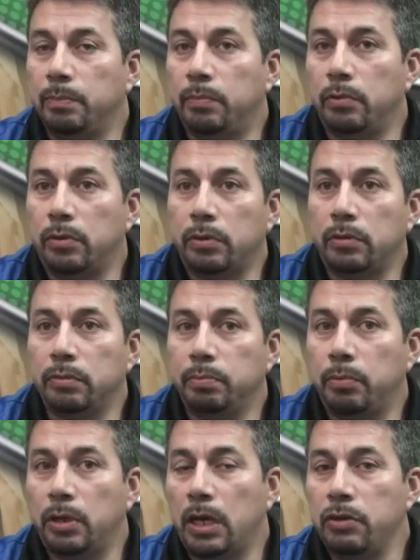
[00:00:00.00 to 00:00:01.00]
por,
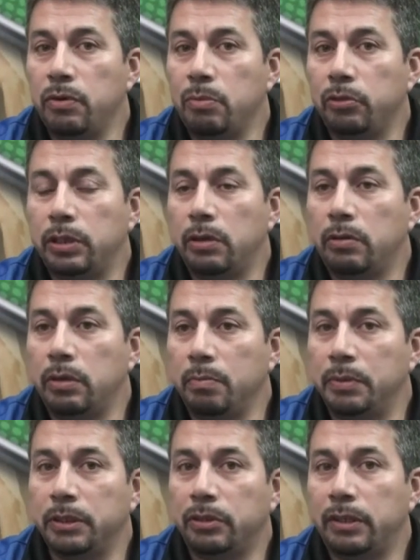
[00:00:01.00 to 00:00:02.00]
por años hemos estado,
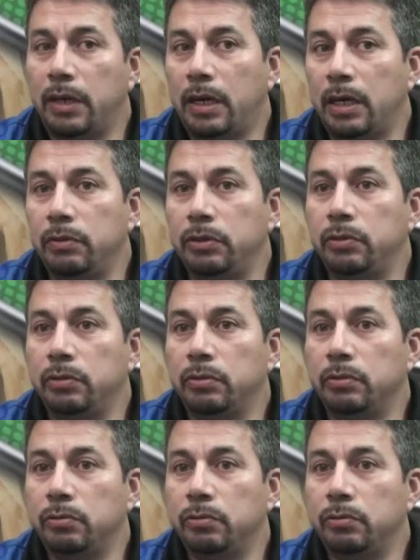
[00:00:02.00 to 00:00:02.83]
empezado a trabajar nuestro,